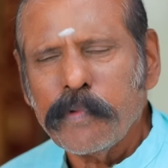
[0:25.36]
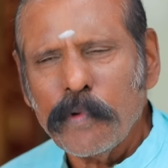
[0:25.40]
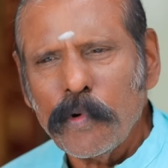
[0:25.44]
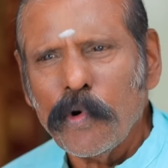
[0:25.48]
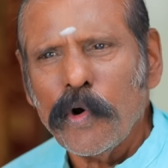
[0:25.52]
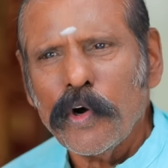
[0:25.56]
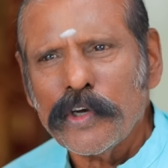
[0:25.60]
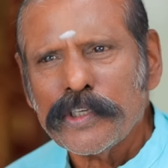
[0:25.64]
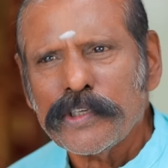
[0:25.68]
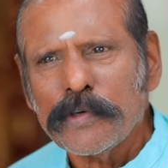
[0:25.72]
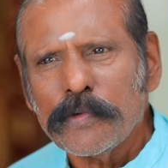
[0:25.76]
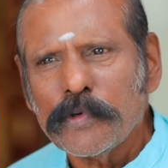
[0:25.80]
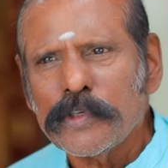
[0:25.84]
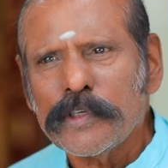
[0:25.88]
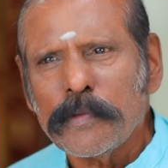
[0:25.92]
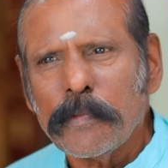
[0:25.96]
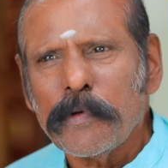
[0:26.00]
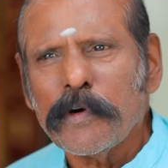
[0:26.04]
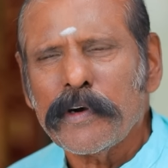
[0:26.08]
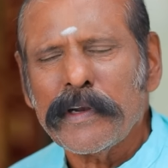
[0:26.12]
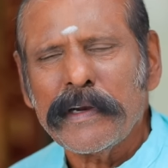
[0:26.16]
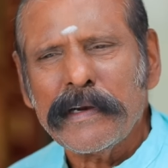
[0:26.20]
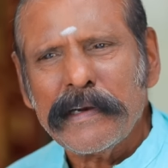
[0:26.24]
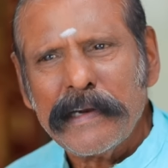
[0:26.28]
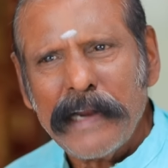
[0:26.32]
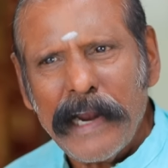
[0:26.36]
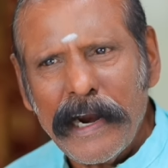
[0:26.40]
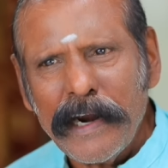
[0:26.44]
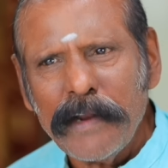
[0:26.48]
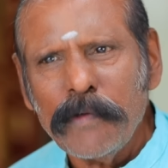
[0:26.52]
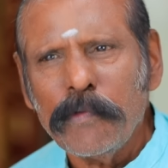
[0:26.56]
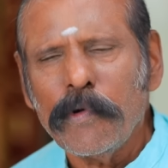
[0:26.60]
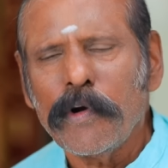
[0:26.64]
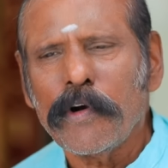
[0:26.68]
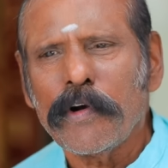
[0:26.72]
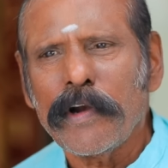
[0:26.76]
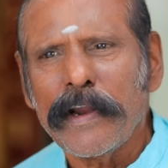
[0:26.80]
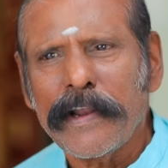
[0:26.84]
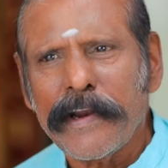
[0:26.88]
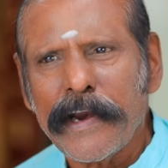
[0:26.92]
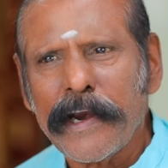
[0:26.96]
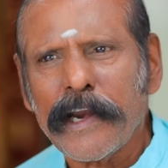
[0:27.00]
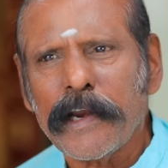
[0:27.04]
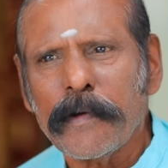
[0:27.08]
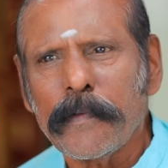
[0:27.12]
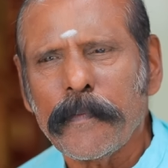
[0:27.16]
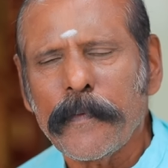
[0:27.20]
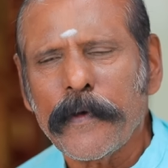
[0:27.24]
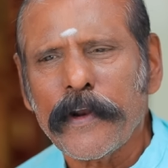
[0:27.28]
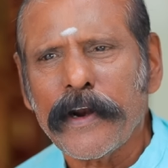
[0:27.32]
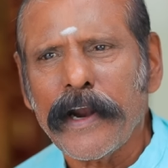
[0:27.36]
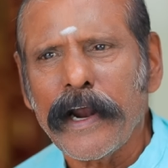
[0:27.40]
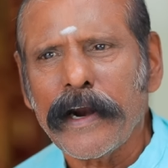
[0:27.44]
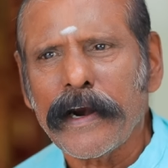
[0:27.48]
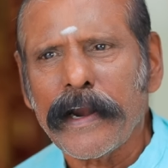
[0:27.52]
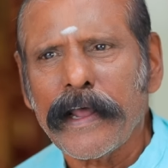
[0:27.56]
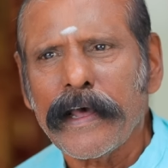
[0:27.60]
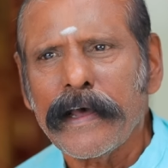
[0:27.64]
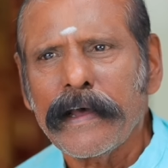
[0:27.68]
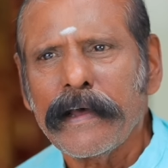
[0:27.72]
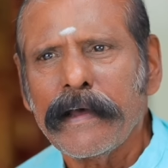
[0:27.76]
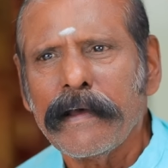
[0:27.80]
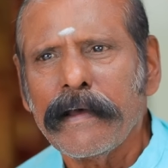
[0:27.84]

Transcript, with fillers: போத ஊசியை போட்டு நடு ரோட்ல இறக்கி விட்டுட்டு போயிட்டாங்கடா